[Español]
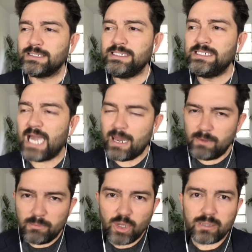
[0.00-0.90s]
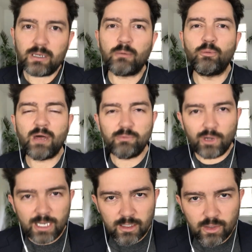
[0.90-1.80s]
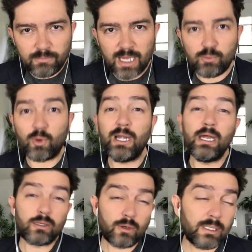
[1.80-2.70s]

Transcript: Y cada vez empezó a ser como más violento, más burlesco.